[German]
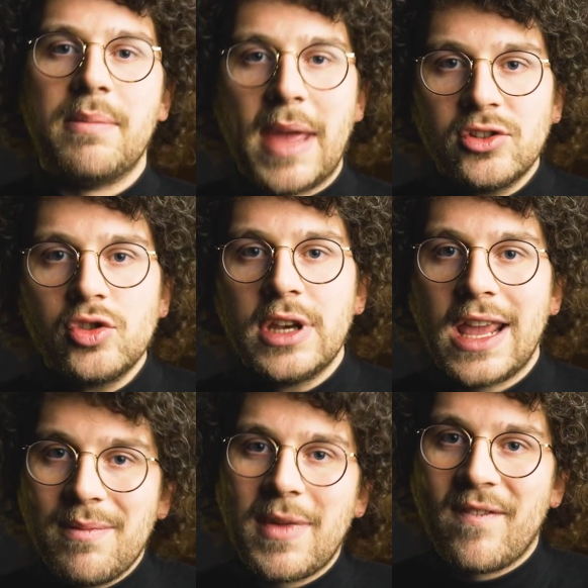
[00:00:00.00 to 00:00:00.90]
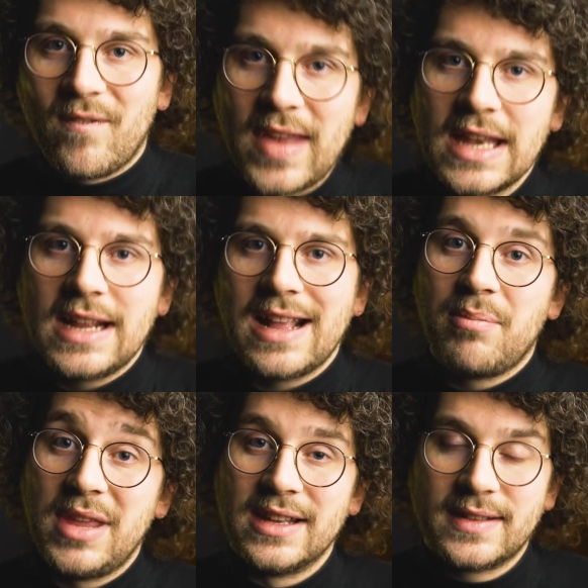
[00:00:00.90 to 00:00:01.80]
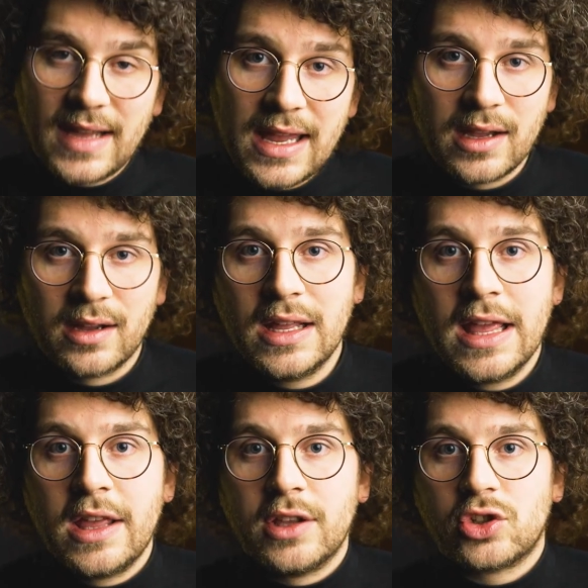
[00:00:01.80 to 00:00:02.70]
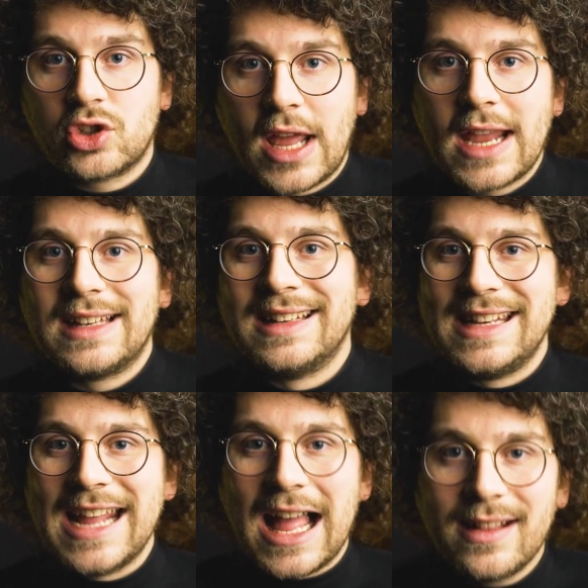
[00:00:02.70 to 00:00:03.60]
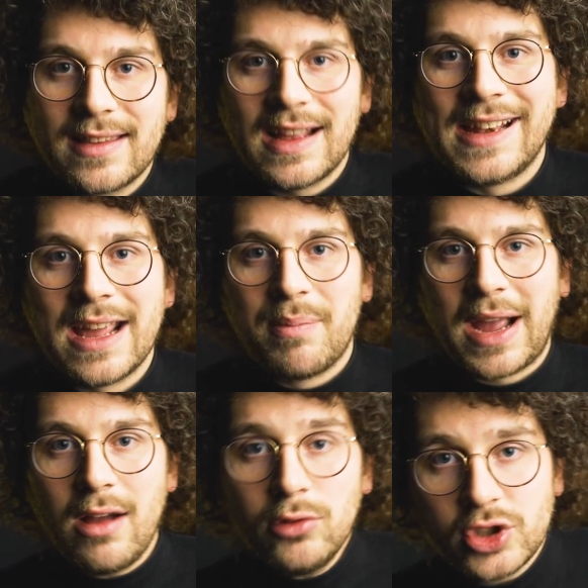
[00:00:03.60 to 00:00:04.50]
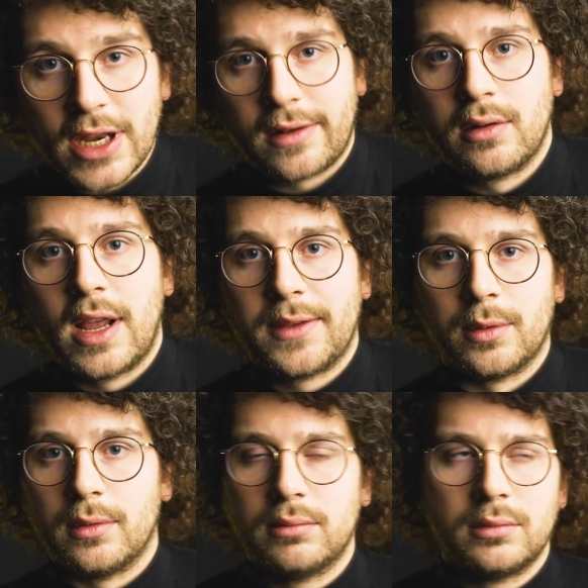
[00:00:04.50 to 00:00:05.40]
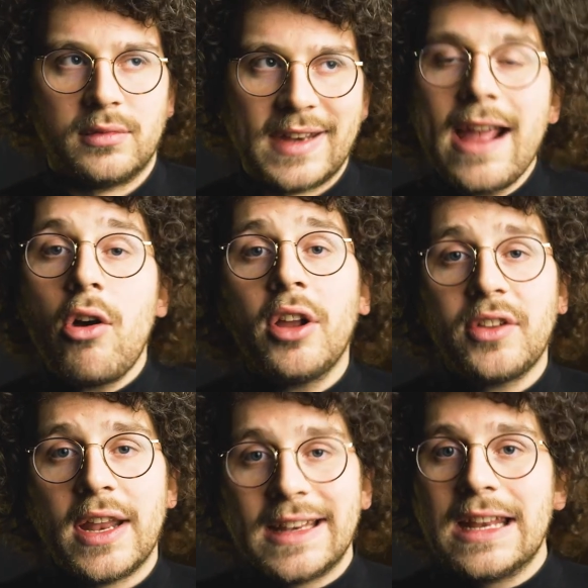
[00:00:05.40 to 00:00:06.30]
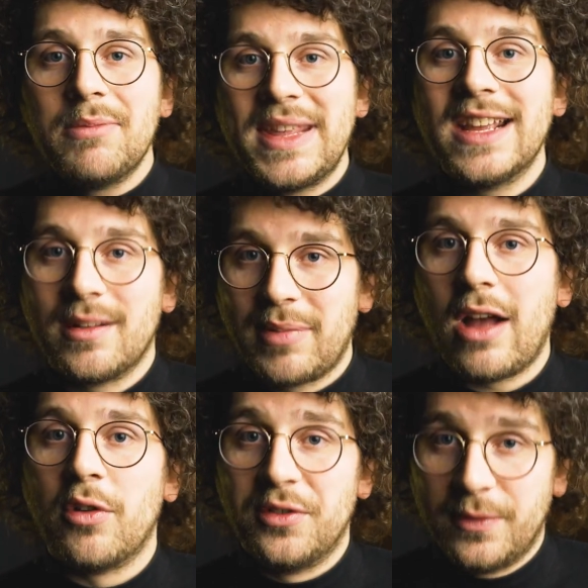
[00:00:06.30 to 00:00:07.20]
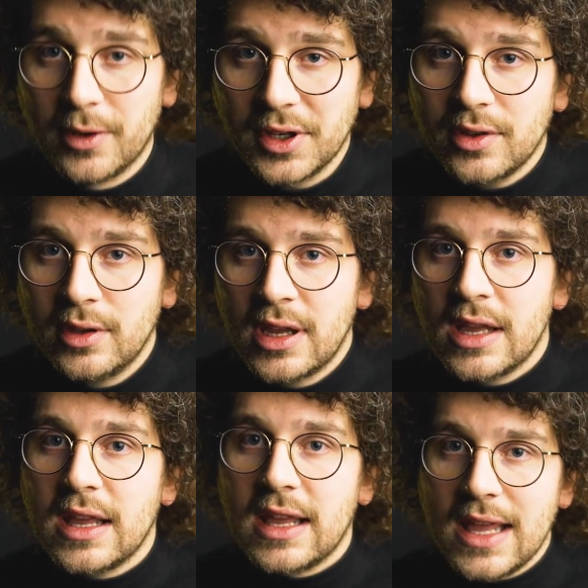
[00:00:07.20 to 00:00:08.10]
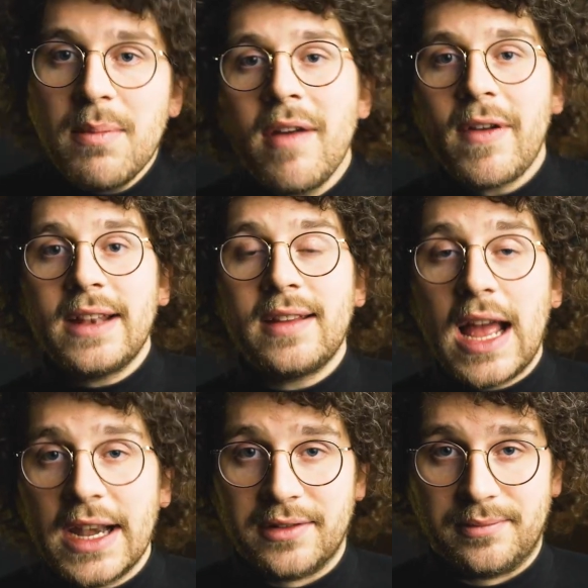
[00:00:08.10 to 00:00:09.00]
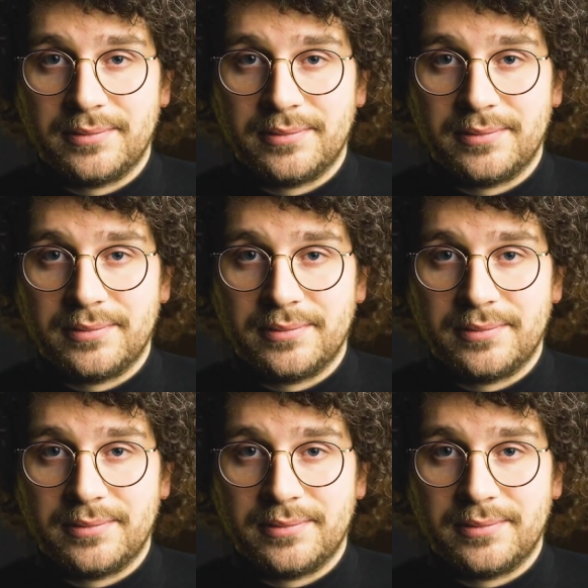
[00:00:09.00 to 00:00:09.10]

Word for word: die Menschen immer weniger Bier trinken, steigt die Anzahl der Braustätten, also der Orte, an denen Bier gebraut wird, immer weiter an.